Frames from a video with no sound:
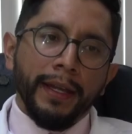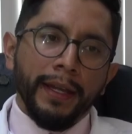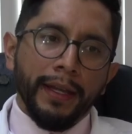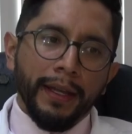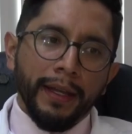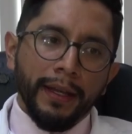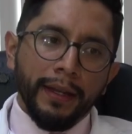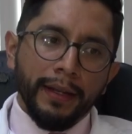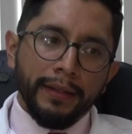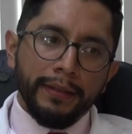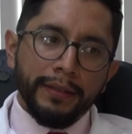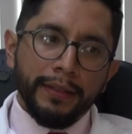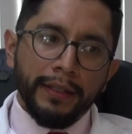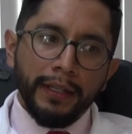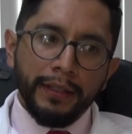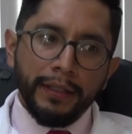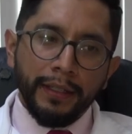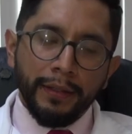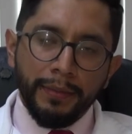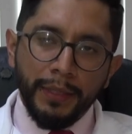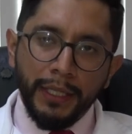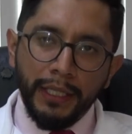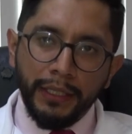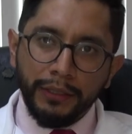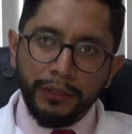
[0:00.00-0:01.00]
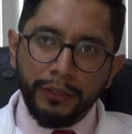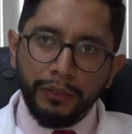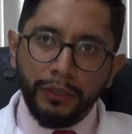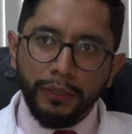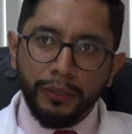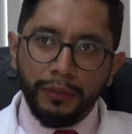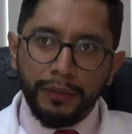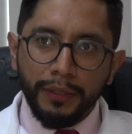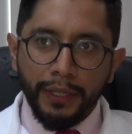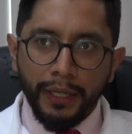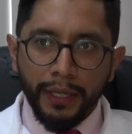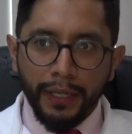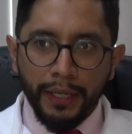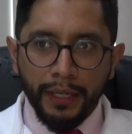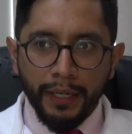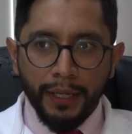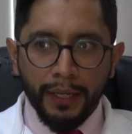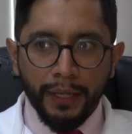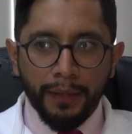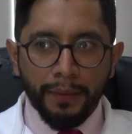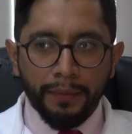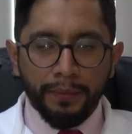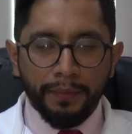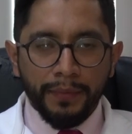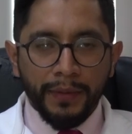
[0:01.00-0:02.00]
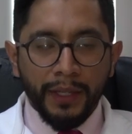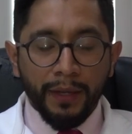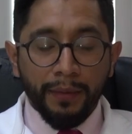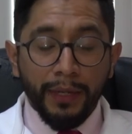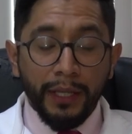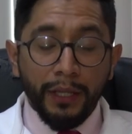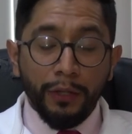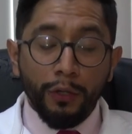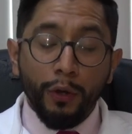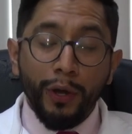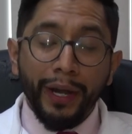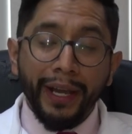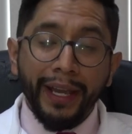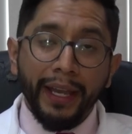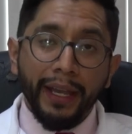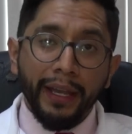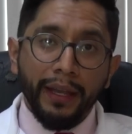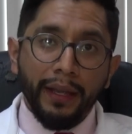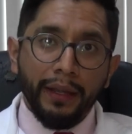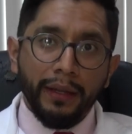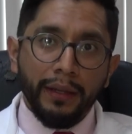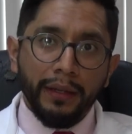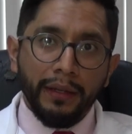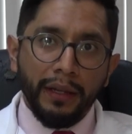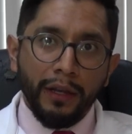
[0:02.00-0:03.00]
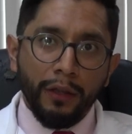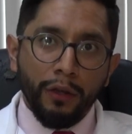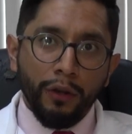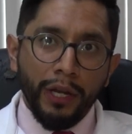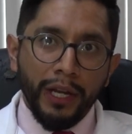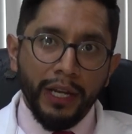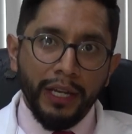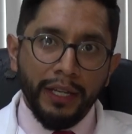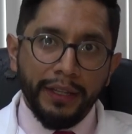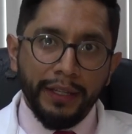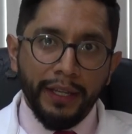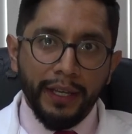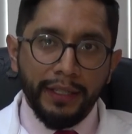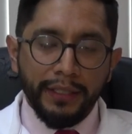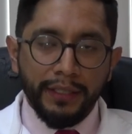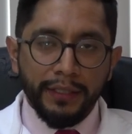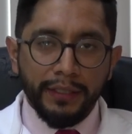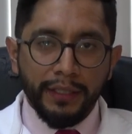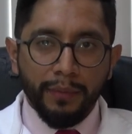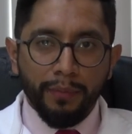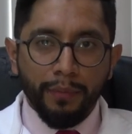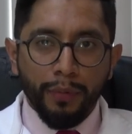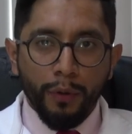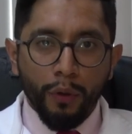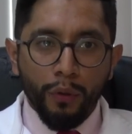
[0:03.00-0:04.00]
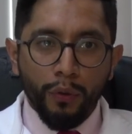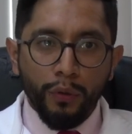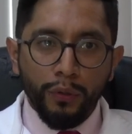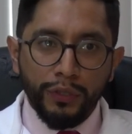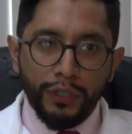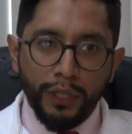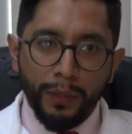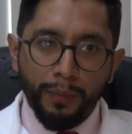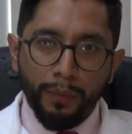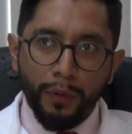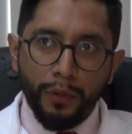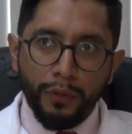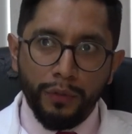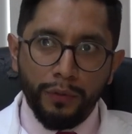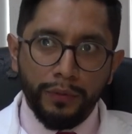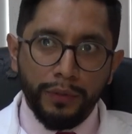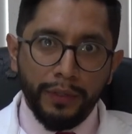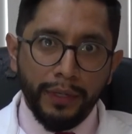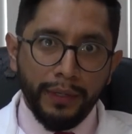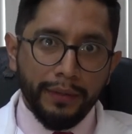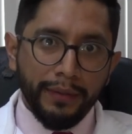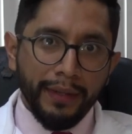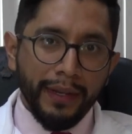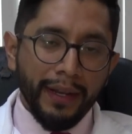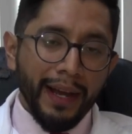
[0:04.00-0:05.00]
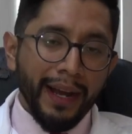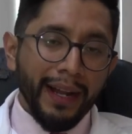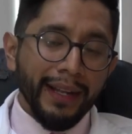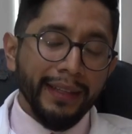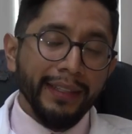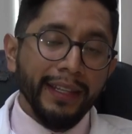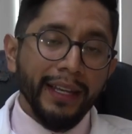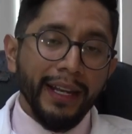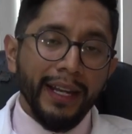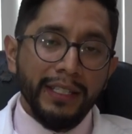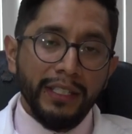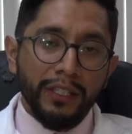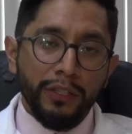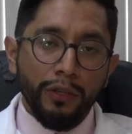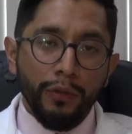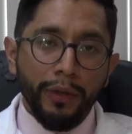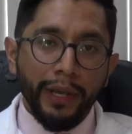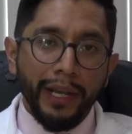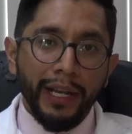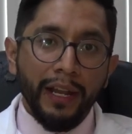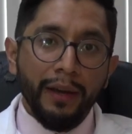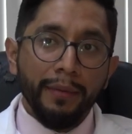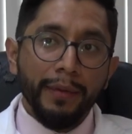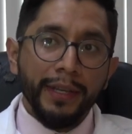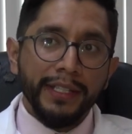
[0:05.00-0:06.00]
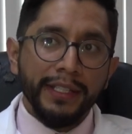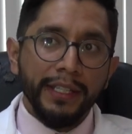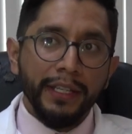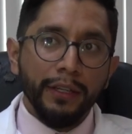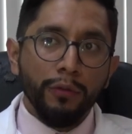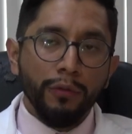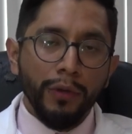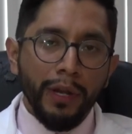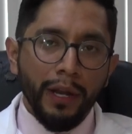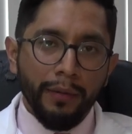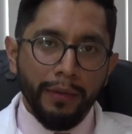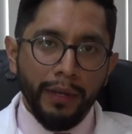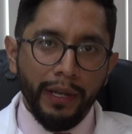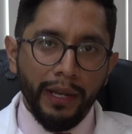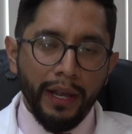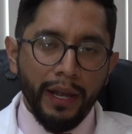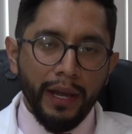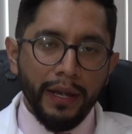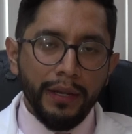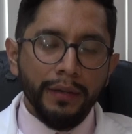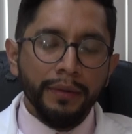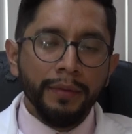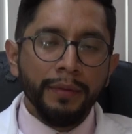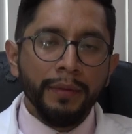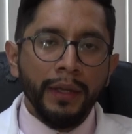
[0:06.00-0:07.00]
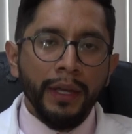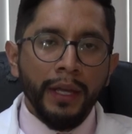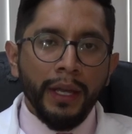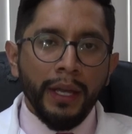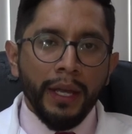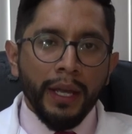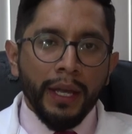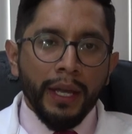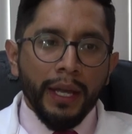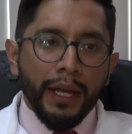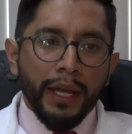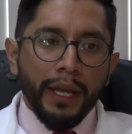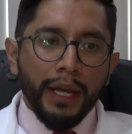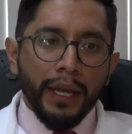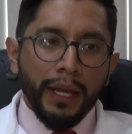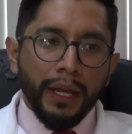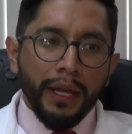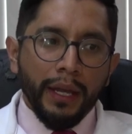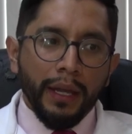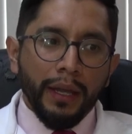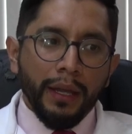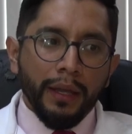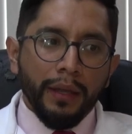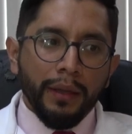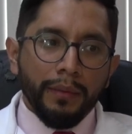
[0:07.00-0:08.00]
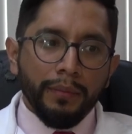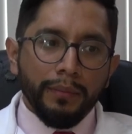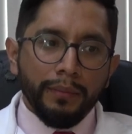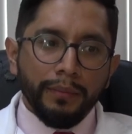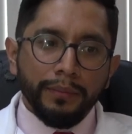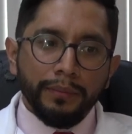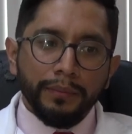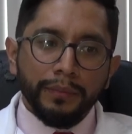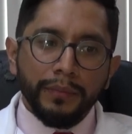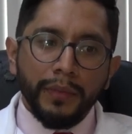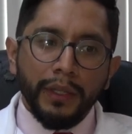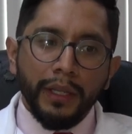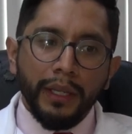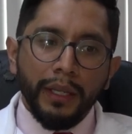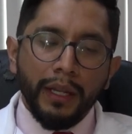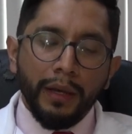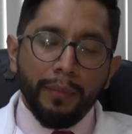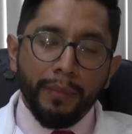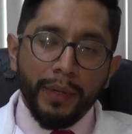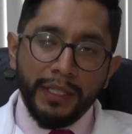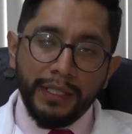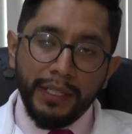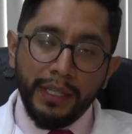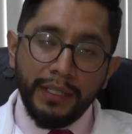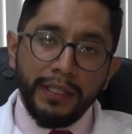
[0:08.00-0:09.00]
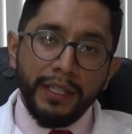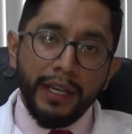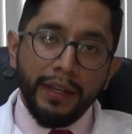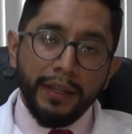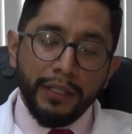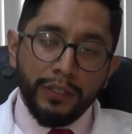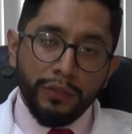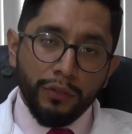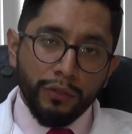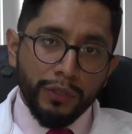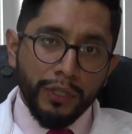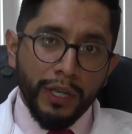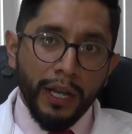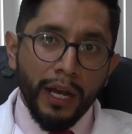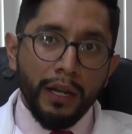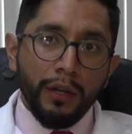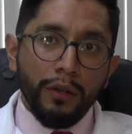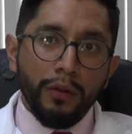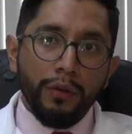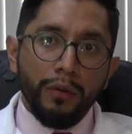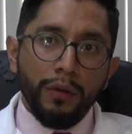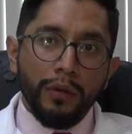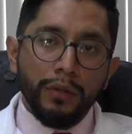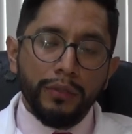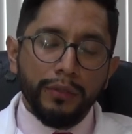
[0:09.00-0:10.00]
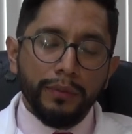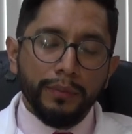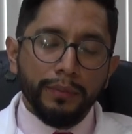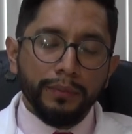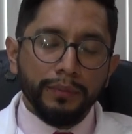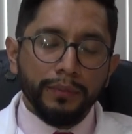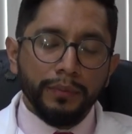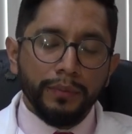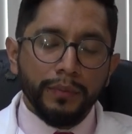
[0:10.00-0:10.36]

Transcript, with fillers: El tratamiento, eh, debido a que la colelitiasis se produce por una alteración en la vesícula biliar eh, y la presencia de estos cálculos,